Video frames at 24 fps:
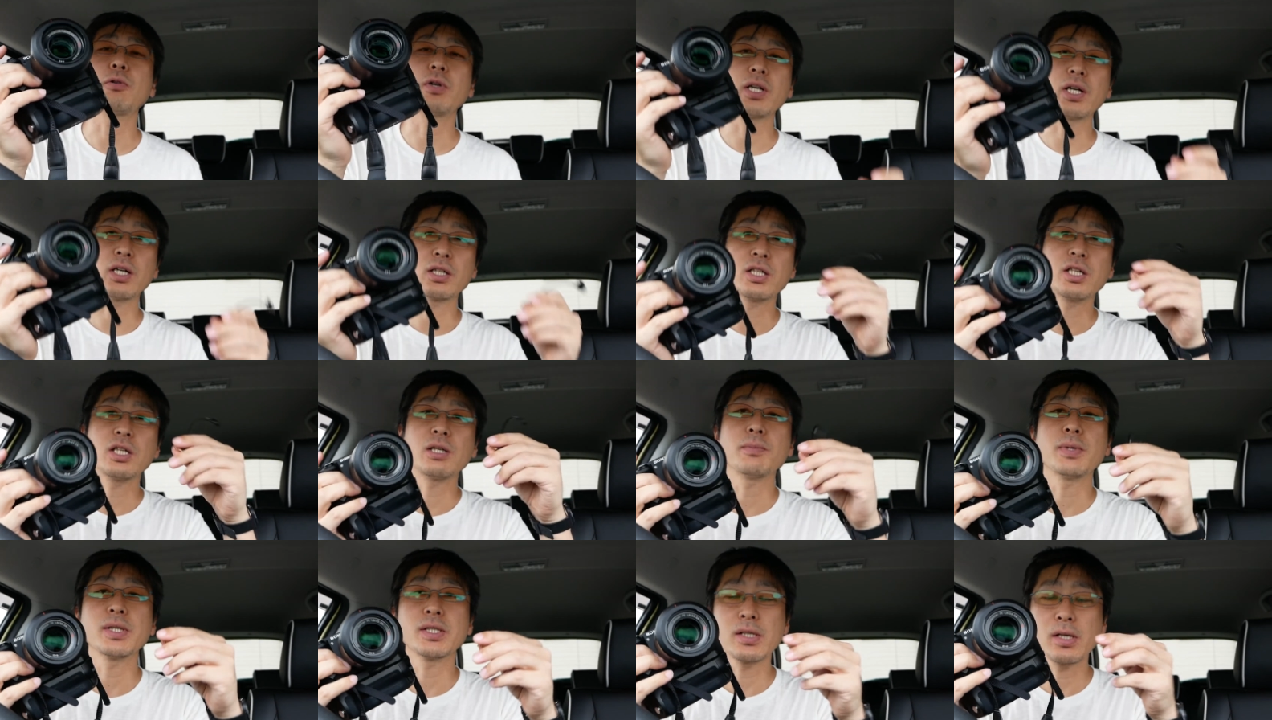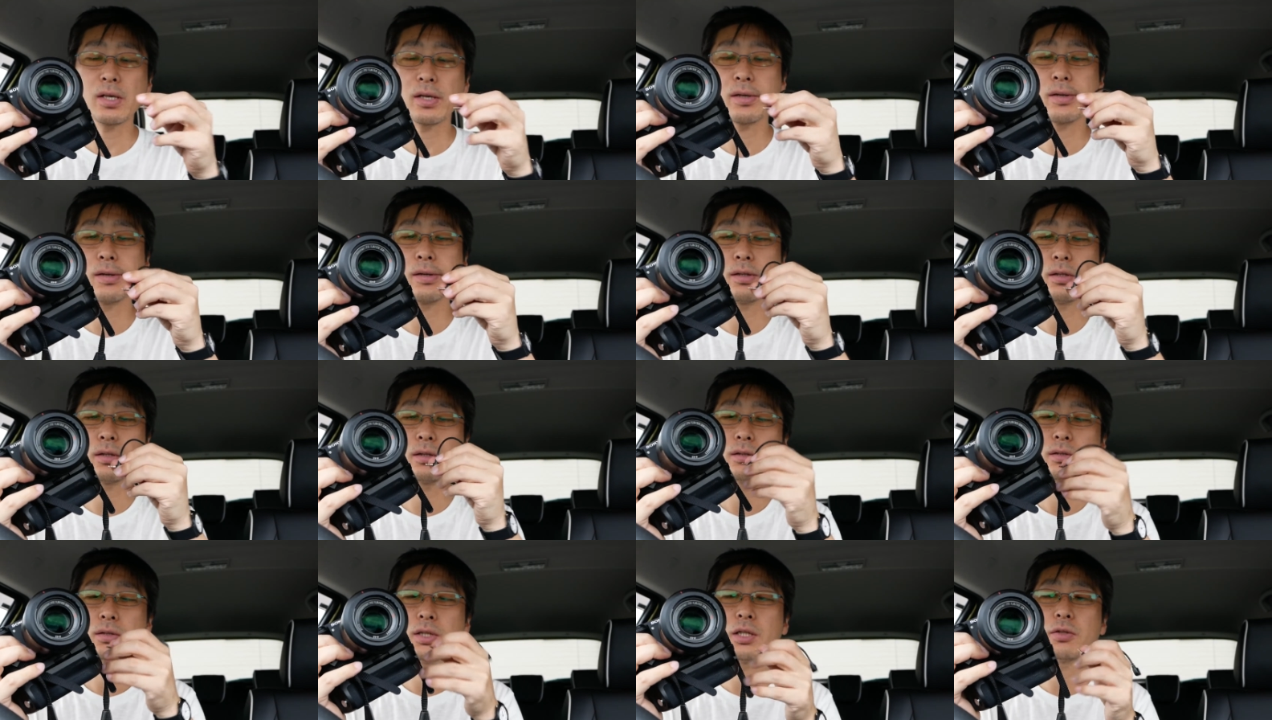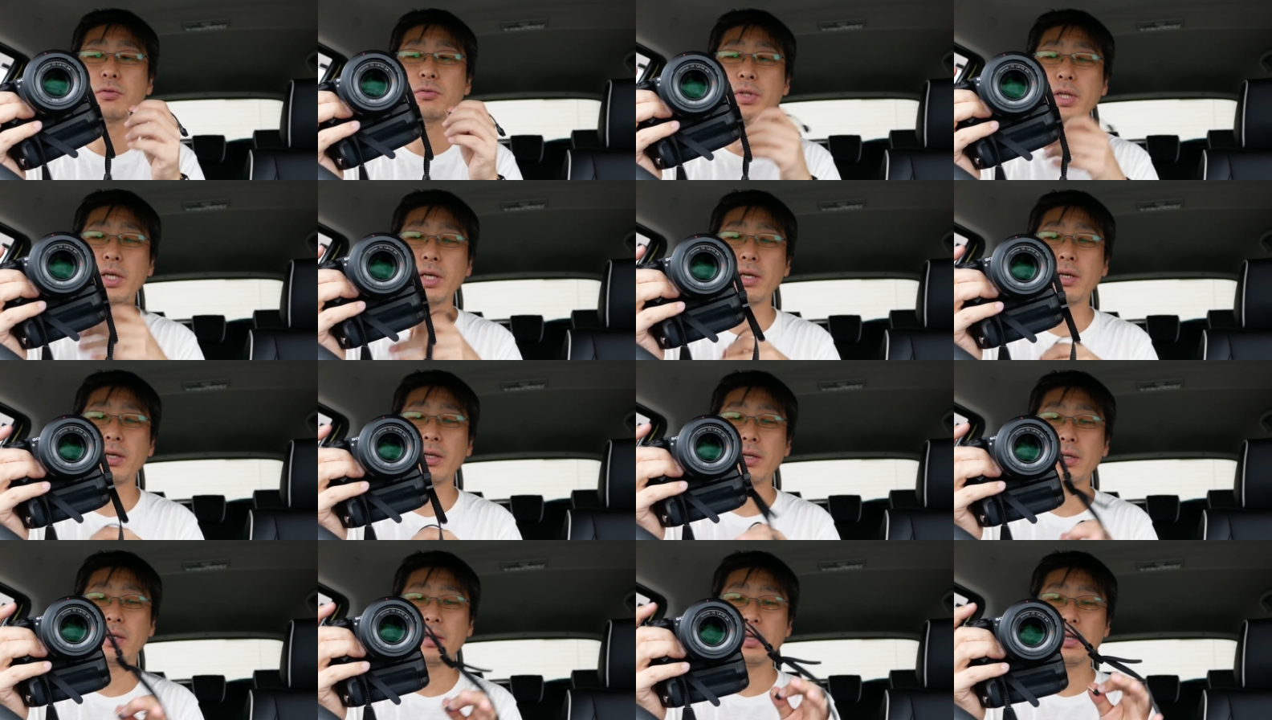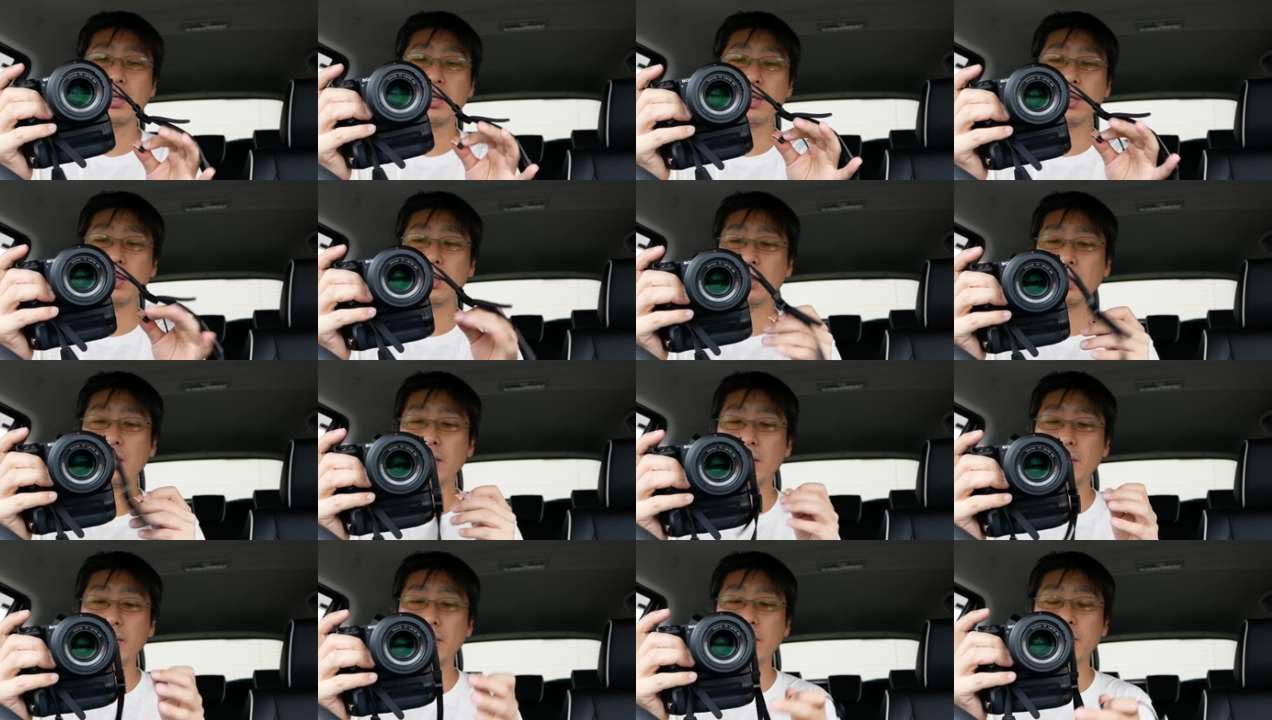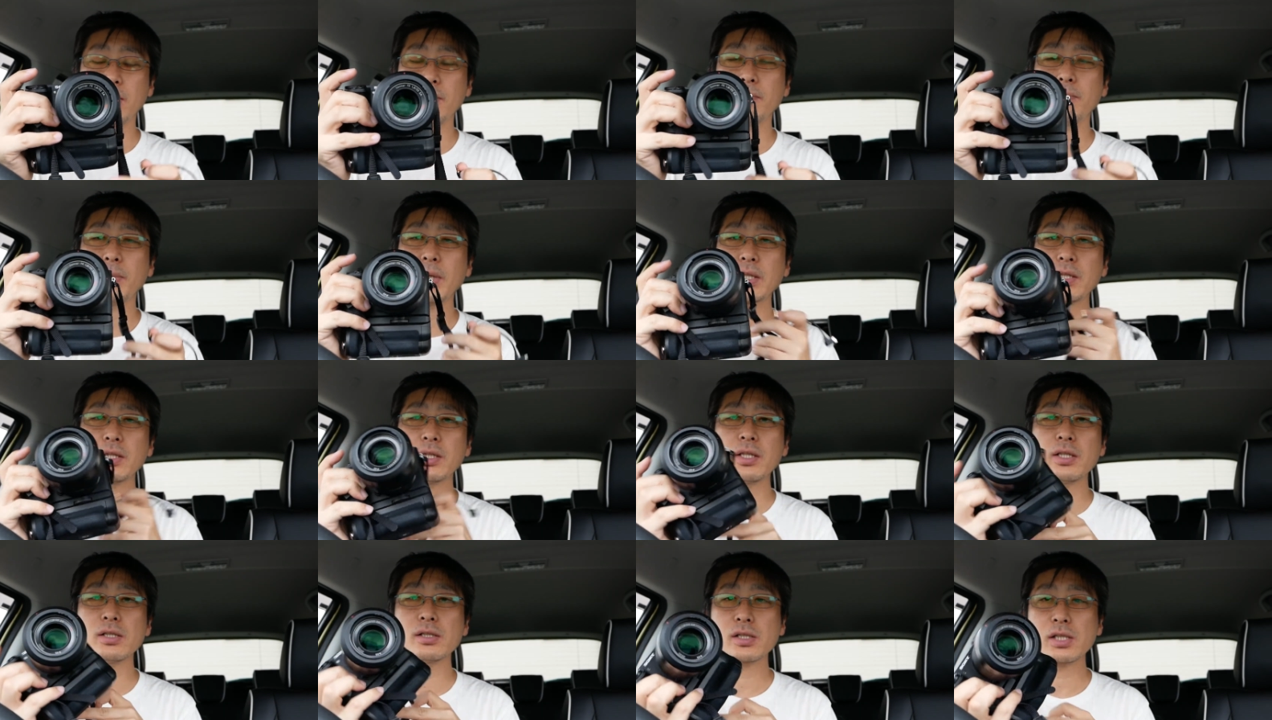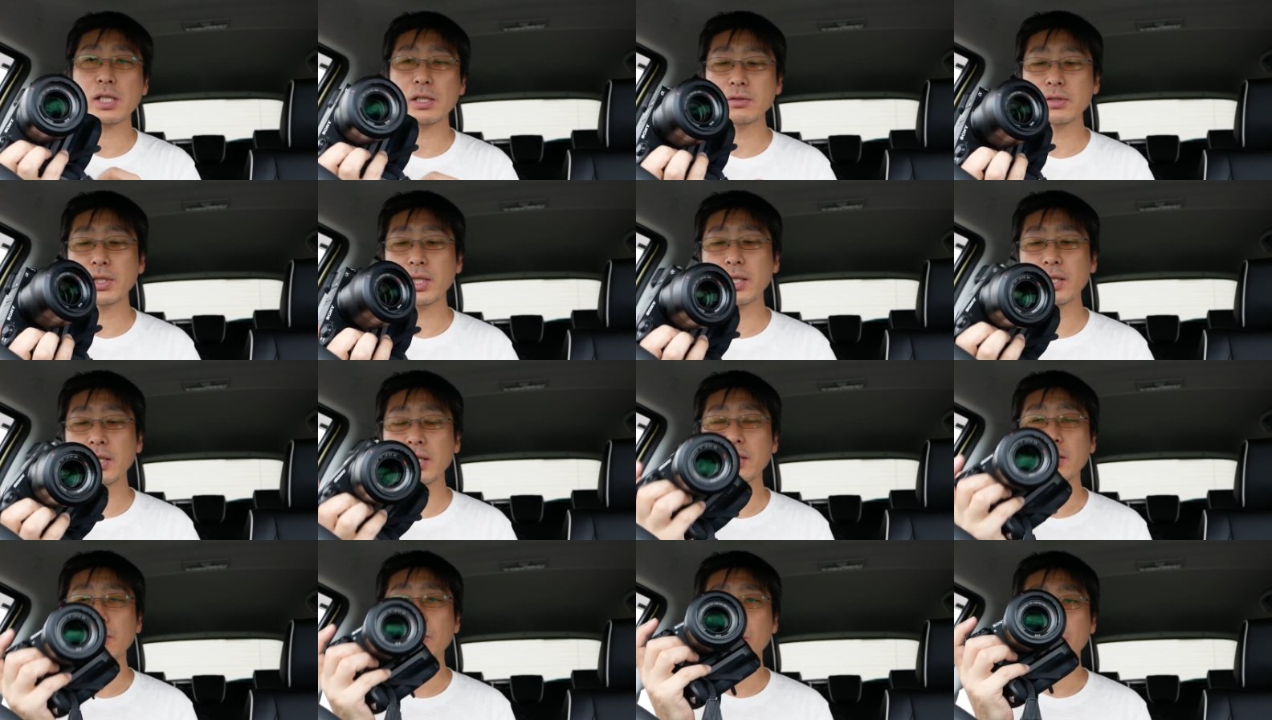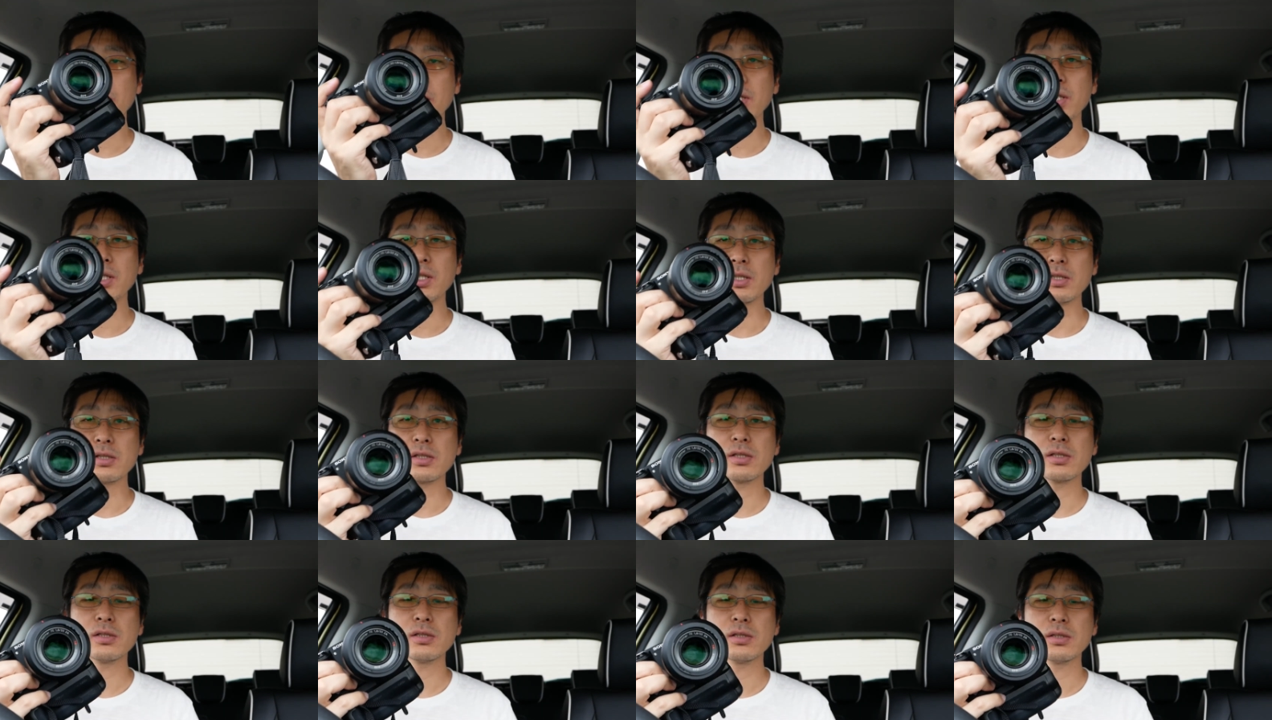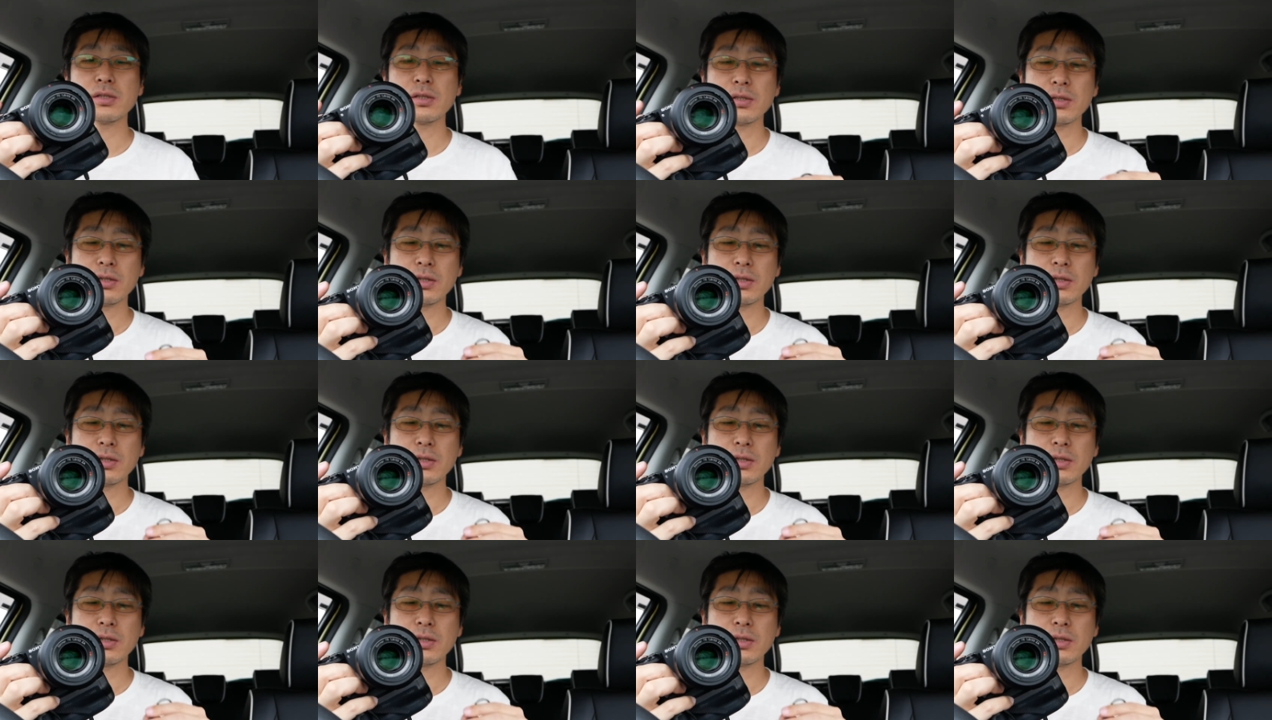これが効きません。なので、えー、バッテリー使うだけだったらこれでいいです。